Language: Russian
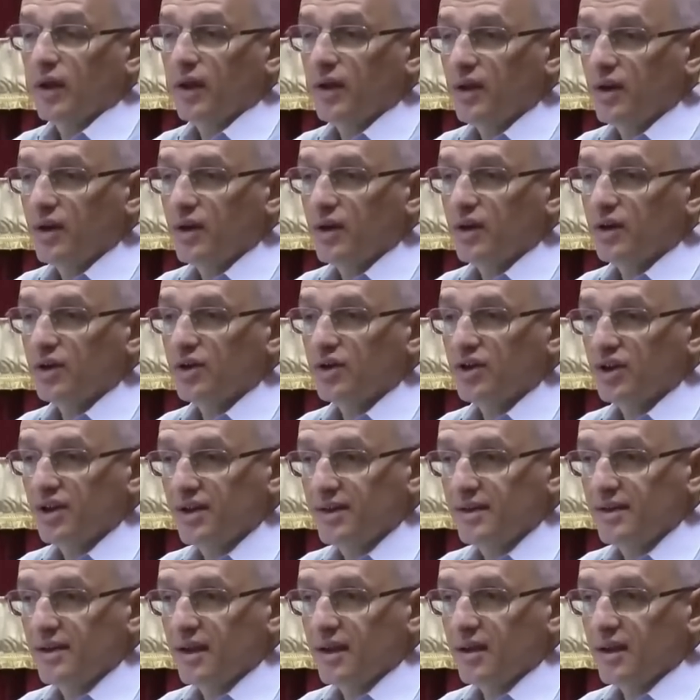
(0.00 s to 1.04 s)
Для них
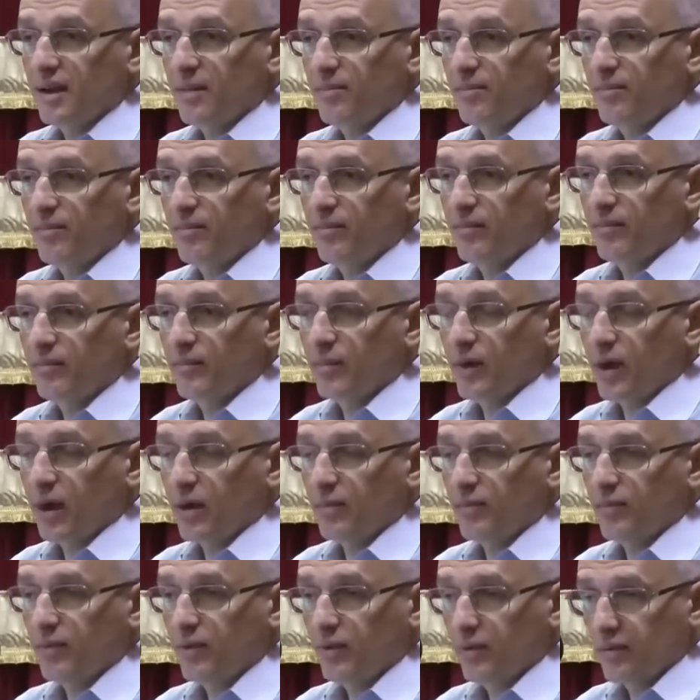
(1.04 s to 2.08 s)
жизнь это ну,
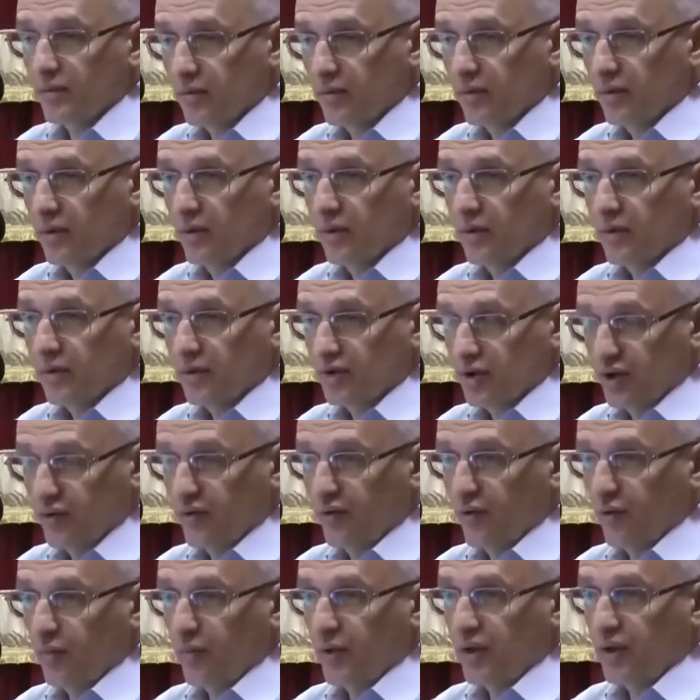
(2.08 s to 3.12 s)
как бы
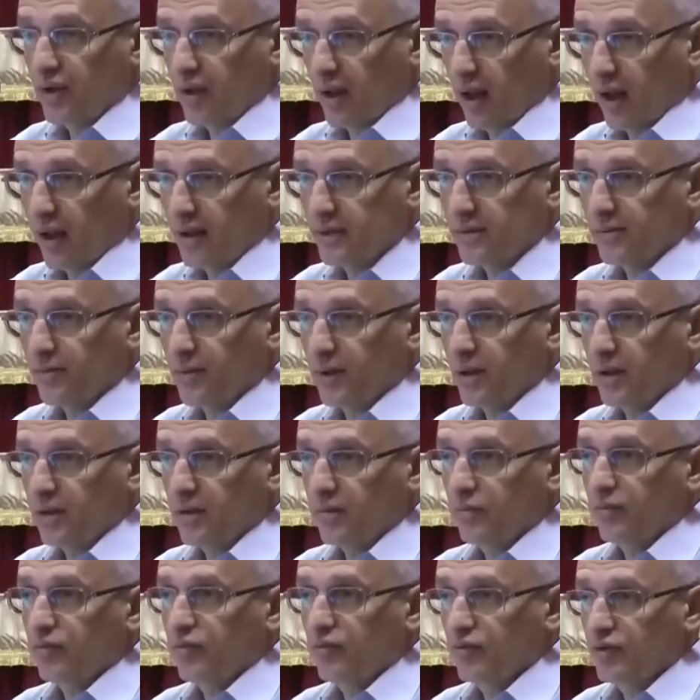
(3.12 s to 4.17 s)
живем один раз,
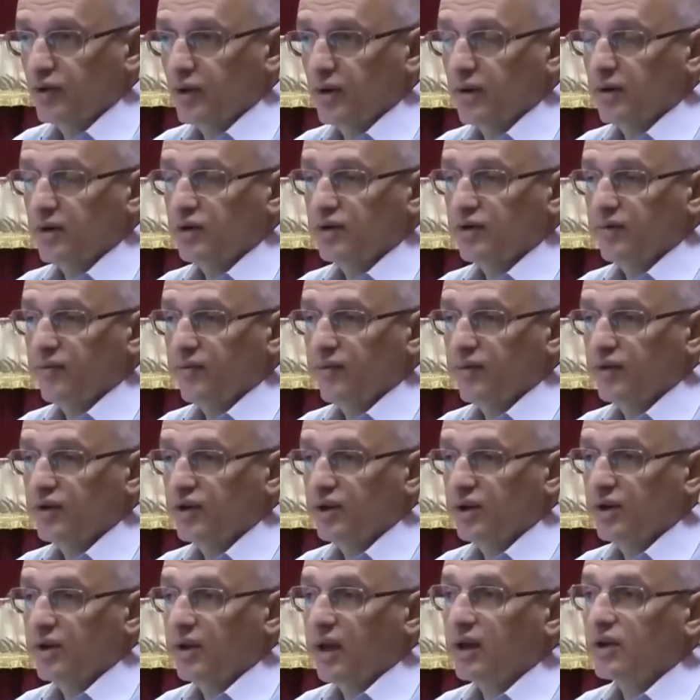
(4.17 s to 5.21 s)
поэтому нужно
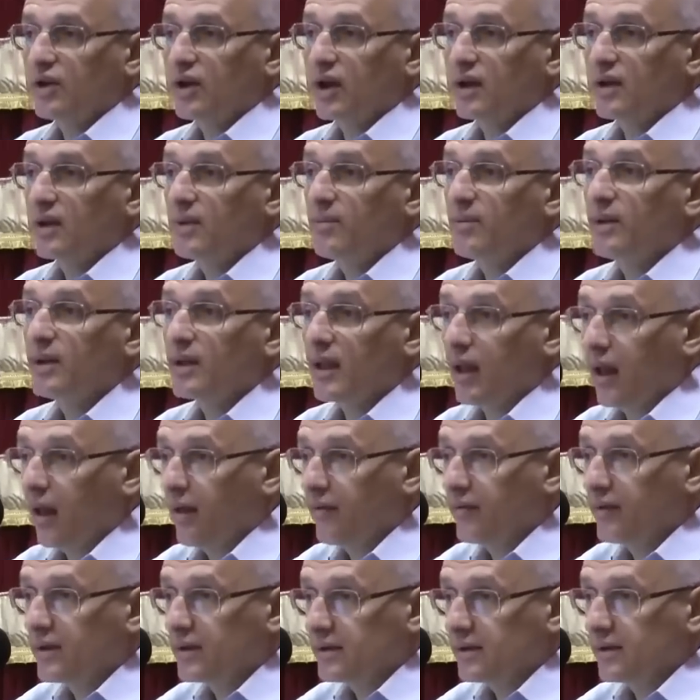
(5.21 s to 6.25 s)
жить так, как тебе
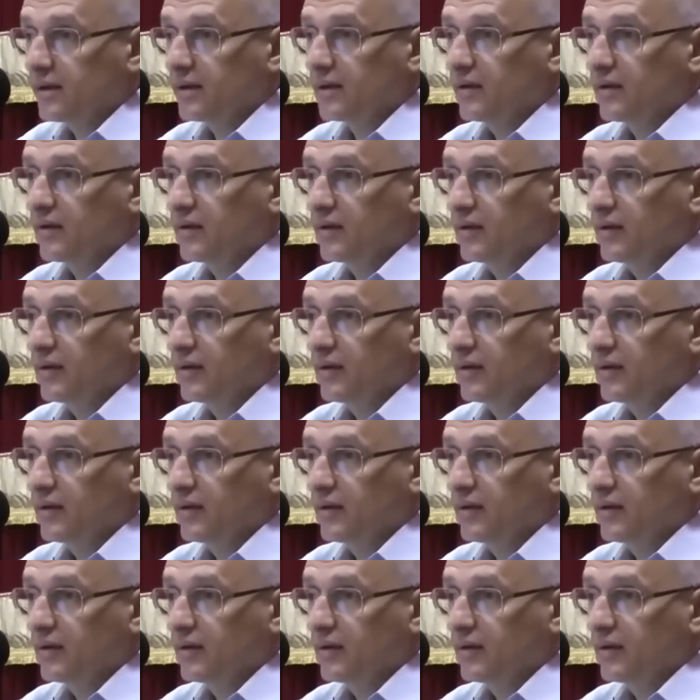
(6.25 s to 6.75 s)
нравится.